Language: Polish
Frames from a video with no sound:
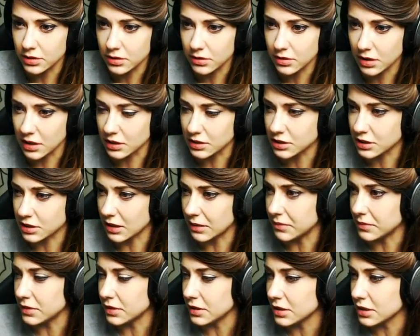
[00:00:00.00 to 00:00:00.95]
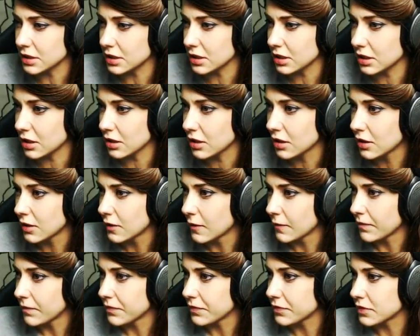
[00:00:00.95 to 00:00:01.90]
to jakieś kamyki.
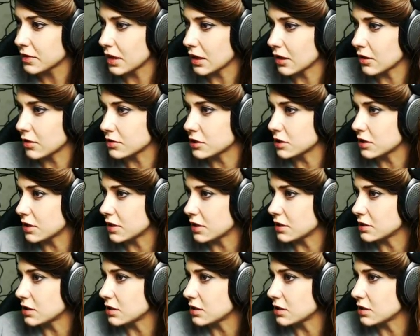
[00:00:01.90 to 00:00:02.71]
Tego się na razie